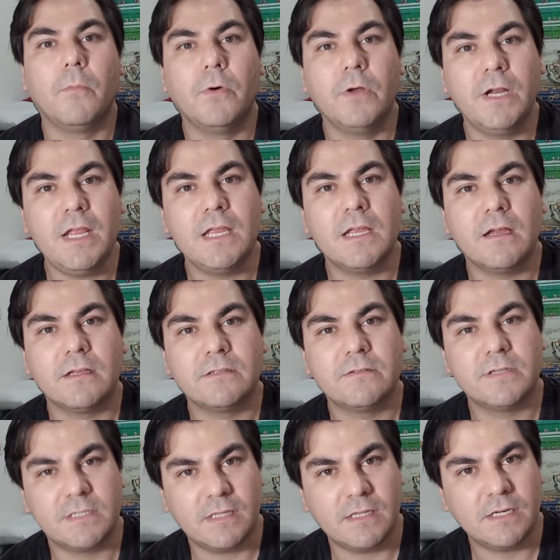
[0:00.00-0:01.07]
Porém, às
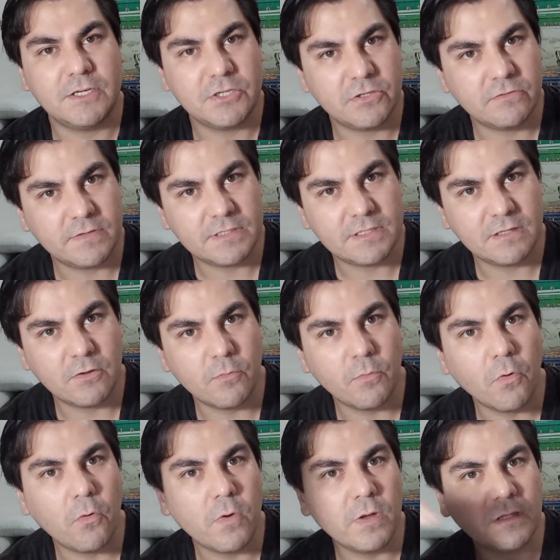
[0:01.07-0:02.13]
vezes a laranja não vai ser tão
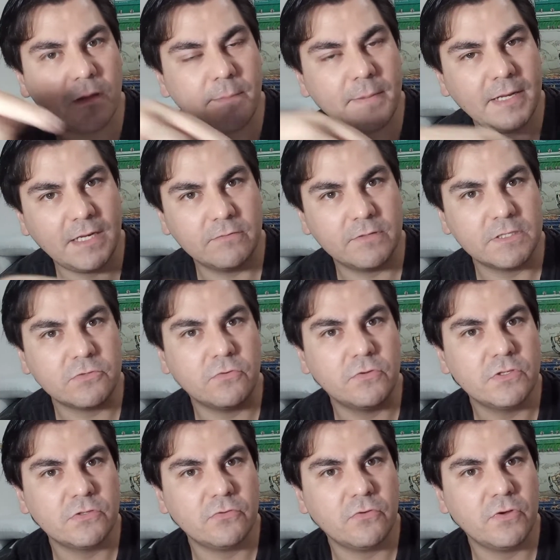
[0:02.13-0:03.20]
boa dependendo das
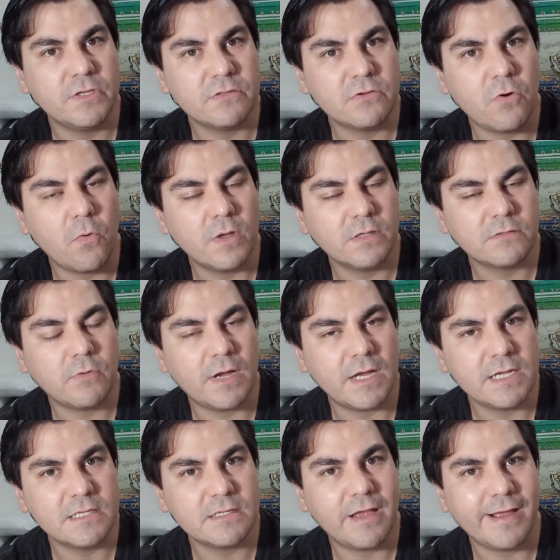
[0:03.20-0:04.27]
condições com as
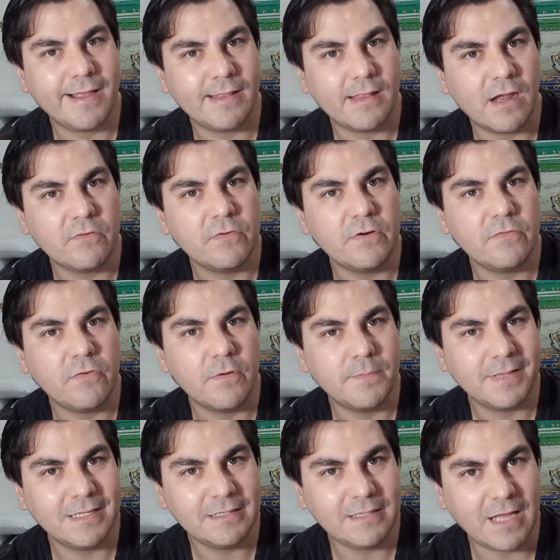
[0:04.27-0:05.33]
quais aquela árvore foi
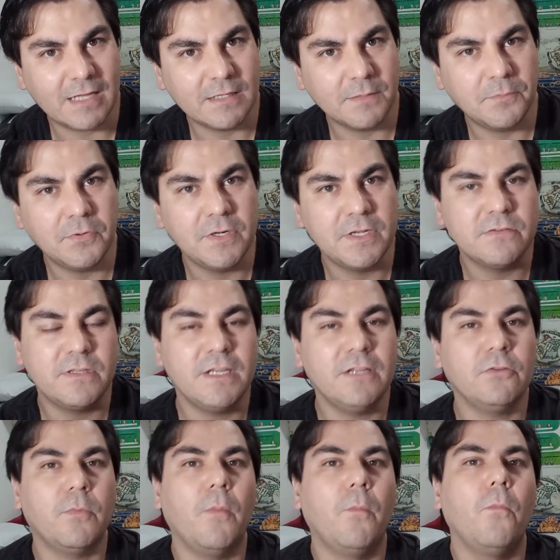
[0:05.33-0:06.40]
plantada. Por isso tem
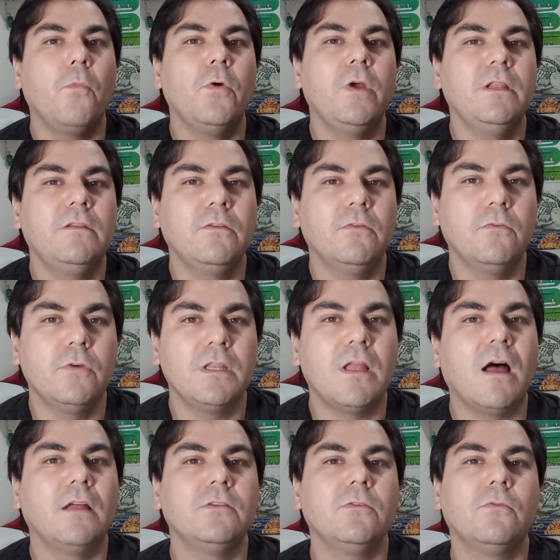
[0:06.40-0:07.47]
que tomar muito
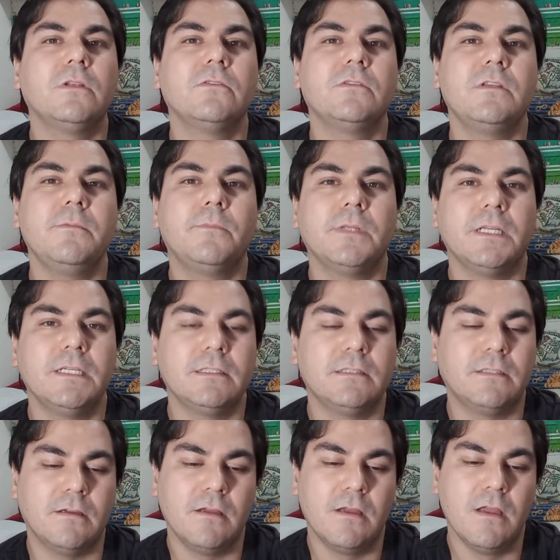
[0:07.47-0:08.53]
cuidado quando se
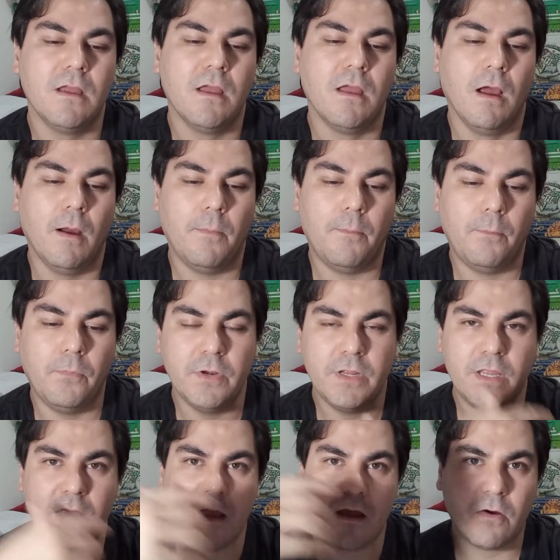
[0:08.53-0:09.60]
planta,
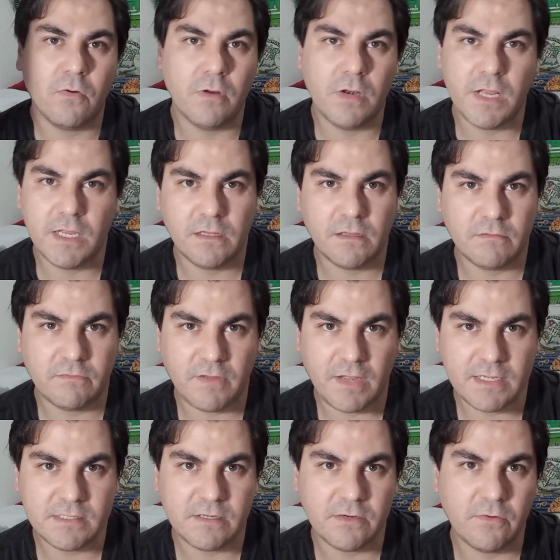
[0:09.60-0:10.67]
porque a colheita
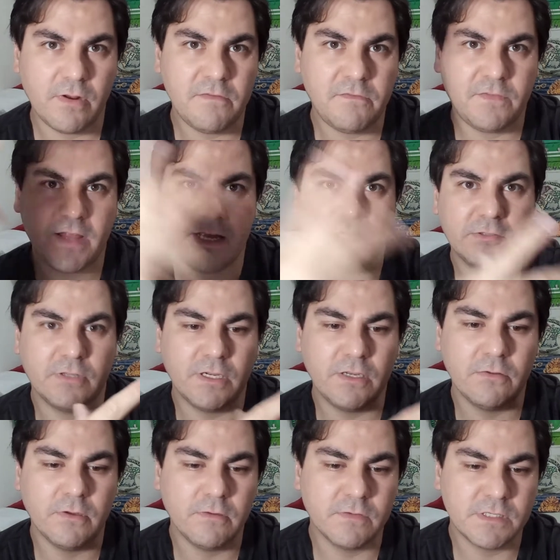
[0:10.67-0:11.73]
vai ser o reflexo
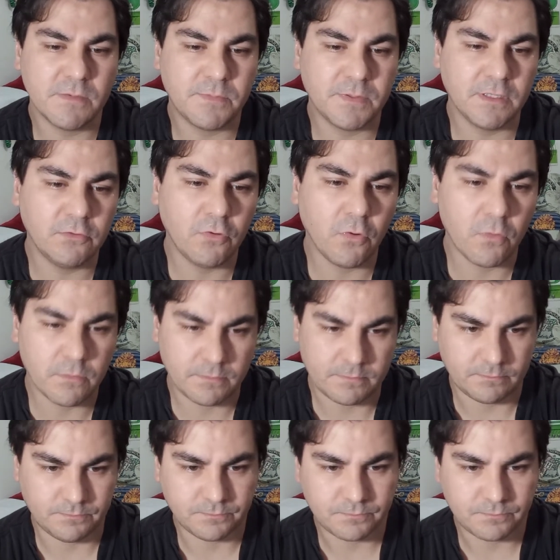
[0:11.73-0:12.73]
daquilo que você plantou.